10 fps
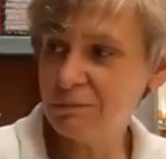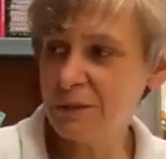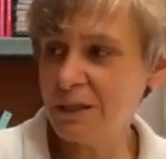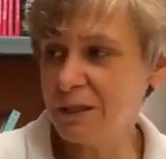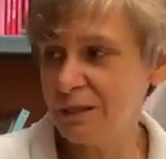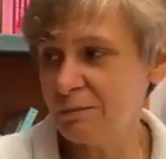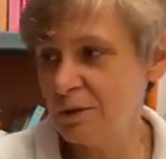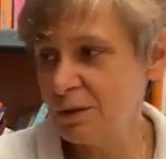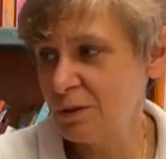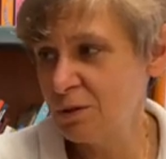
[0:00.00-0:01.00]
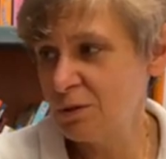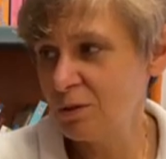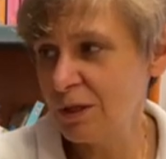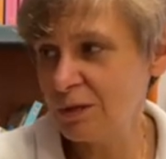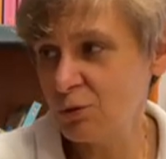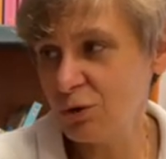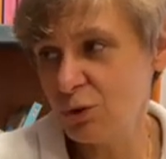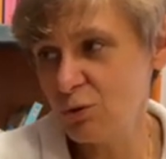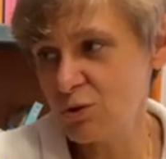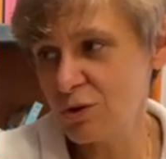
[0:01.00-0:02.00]
Mario. Um, ehm, Anche con
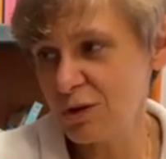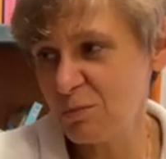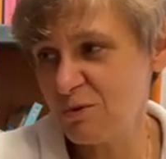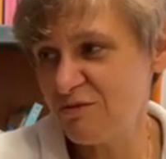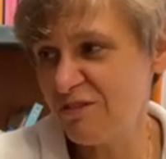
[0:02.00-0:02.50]
agosto andiamo in